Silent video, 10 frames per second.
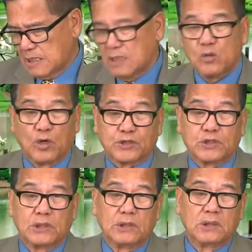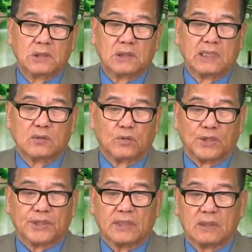luật sư
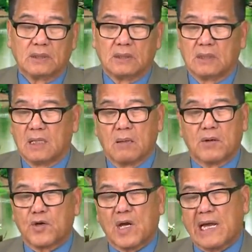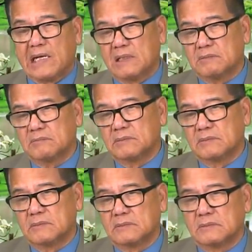Lingwood, ông ấy nói hay lắm.
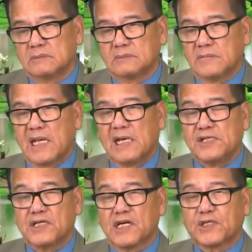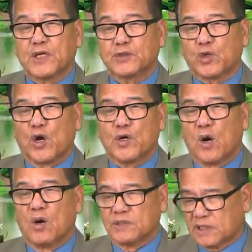Đây là những cái tên tội
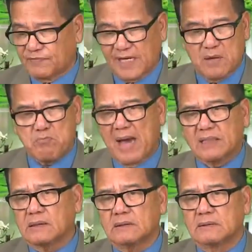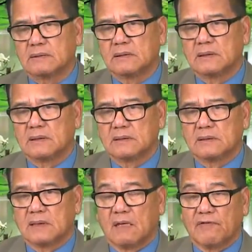đồ sẽ phải đem bắn
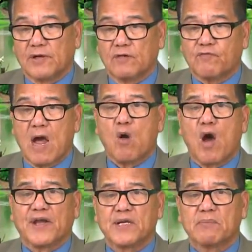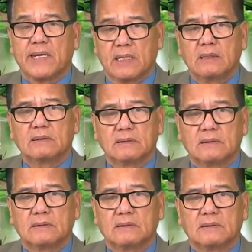là vì nó phá hoại nước Mỹ
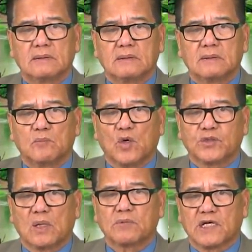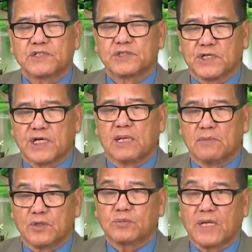một trong những cái sự kiện
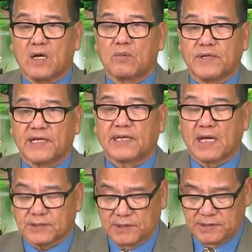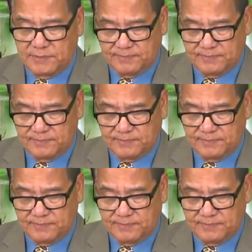mà chúng ta không thể tha thứ